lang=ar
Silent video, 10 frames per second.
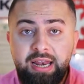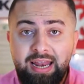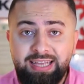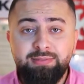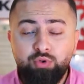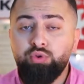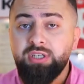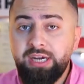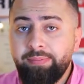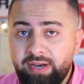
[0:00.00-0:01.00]
لازم تكون
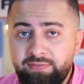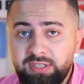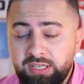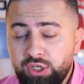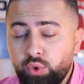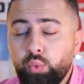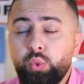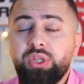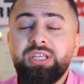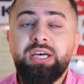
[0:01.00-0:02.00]
صريح مع نفسك
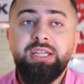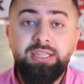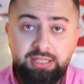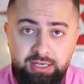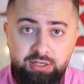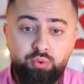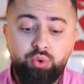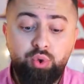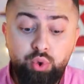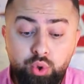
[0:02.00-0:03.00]
وتقدر
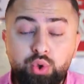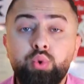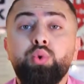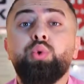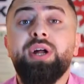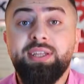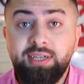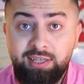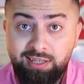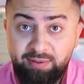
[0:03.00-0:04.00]
وتدرس
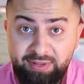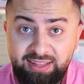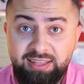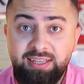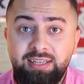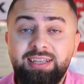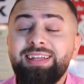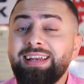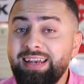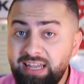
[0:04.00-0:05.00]
قدراتك المادية
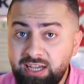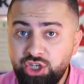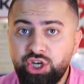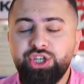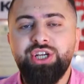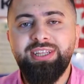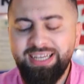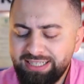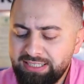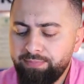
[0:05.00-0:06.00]
ليش؟ عشان
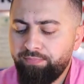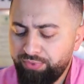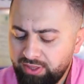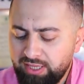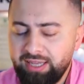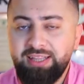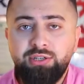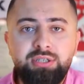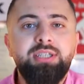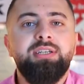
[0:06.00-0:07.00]
تحسب انت
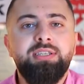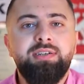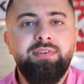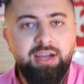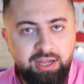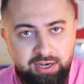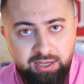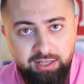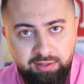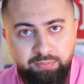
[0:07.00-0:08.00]
قديش تقدر تصرف على
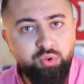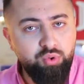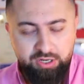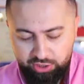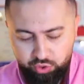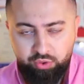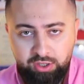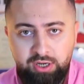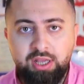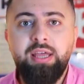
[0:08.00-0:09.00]
حالك بدون
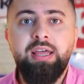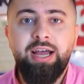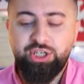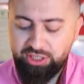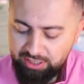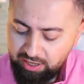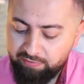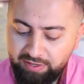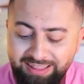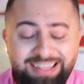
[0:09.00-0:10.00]
شغل عشان
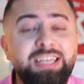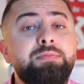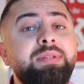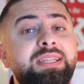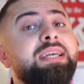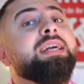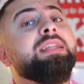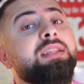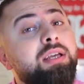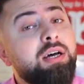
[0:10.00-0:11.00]
تعرف قديش
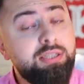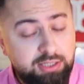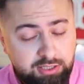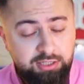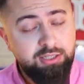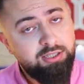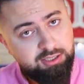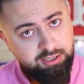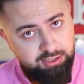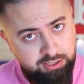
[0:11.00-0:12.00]
بدك
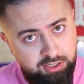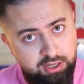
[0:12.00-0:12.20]
تخصص